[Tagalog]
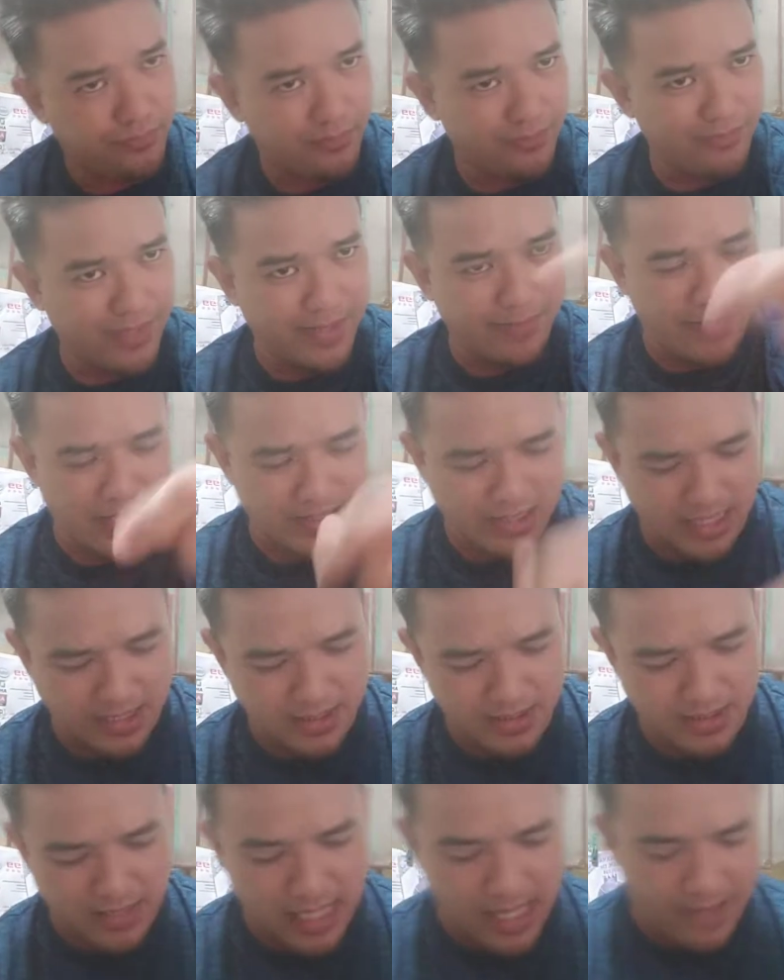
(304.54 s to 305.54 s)
may mga
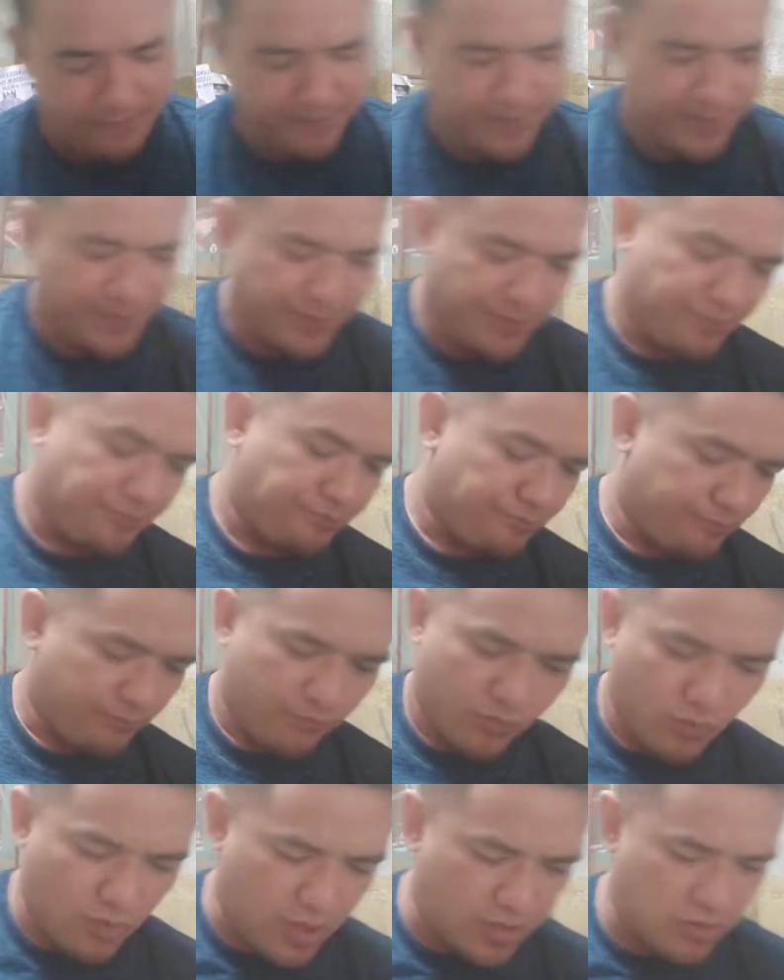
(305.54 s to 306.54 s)
tanda.
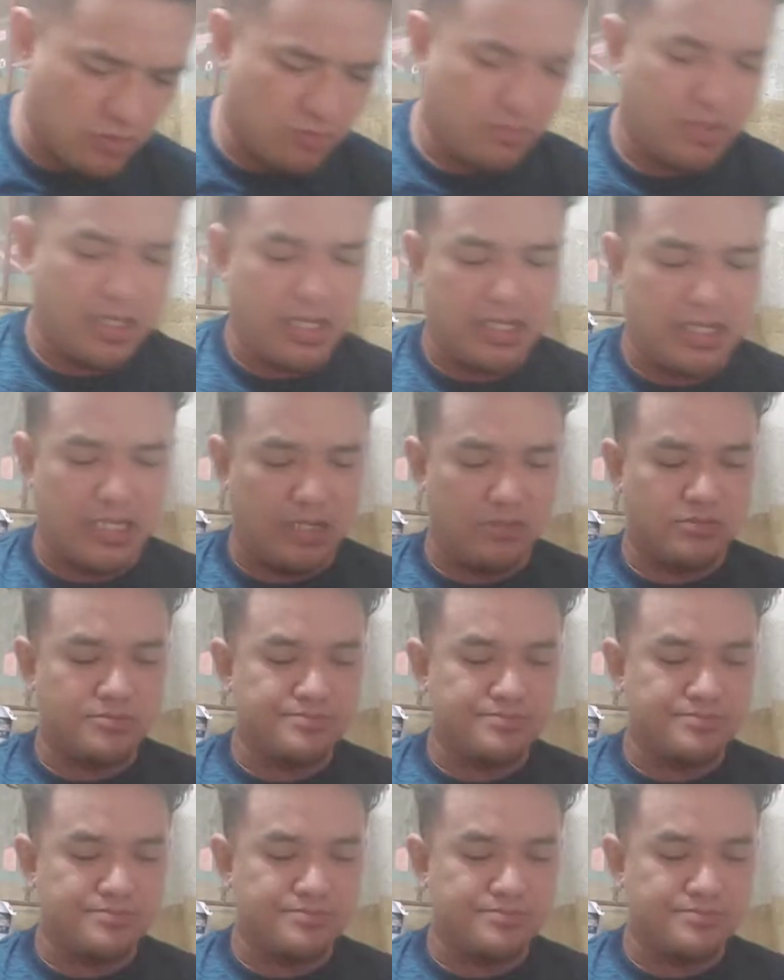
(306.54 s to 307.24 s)
Huwag yung pagagalaw.